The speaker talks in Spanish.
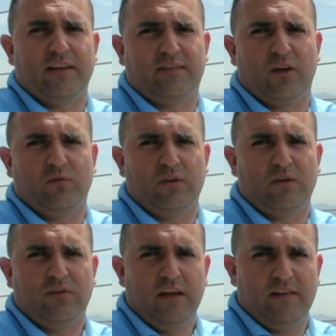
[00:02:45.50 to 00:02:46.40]
de Estados
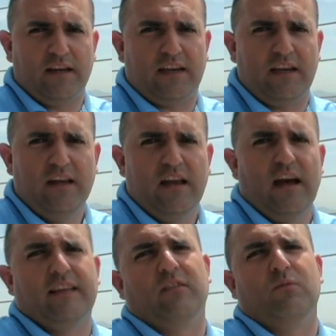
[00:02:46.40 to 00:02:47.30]
Unidos, de aquí
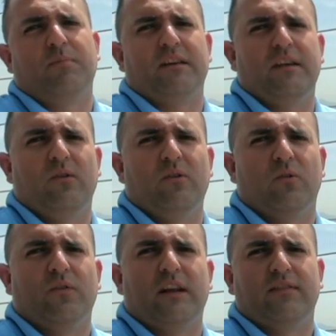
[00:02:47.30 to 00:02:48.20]
hasta su partido
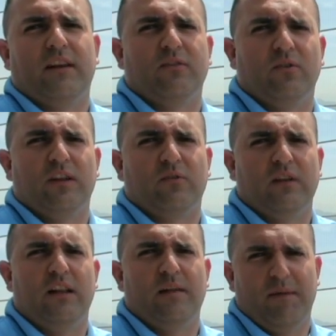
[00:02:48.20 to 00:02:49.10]
contra la selección
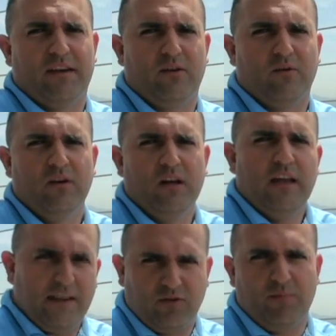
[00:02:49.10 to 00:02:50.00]
nacional de México.
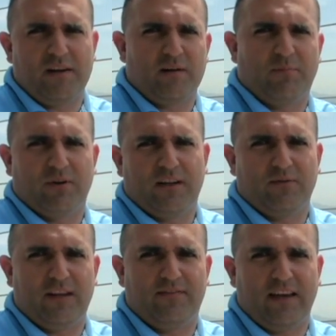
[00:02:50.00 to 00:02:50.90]
Esto es mi reporte, la
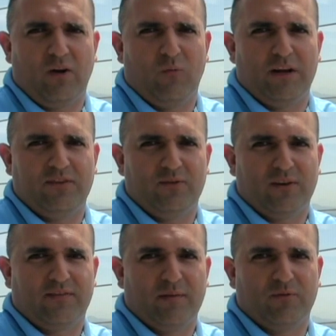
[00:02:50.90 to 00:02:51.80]
ciudad de Seattle,
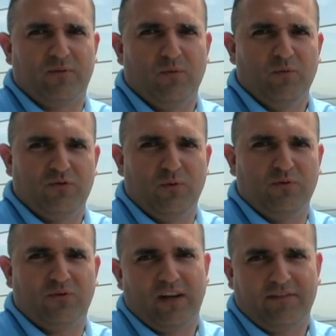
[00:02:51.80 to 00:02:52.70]
Washington. Regresamos con mucho
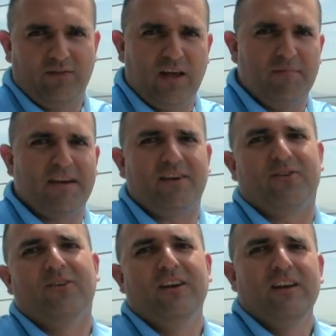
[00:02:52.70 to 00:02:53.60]
gusto a la Ciudad de México
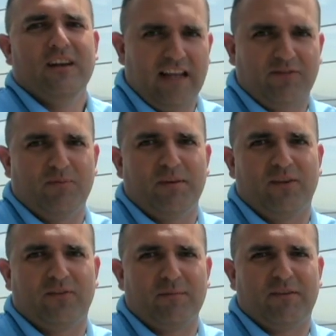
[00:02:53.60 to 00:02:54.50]
Gracias
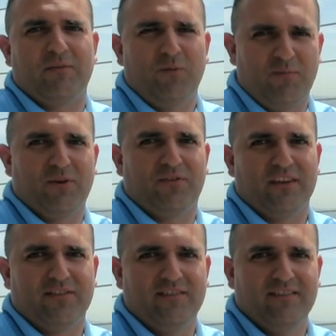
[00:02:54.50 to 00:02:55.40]
compañeros, que pasen muy buenos
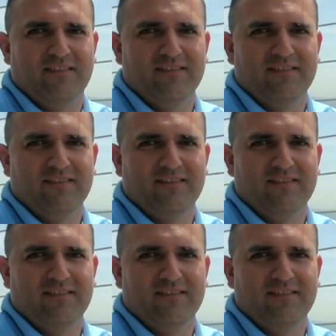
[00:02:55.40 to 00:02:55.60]
días.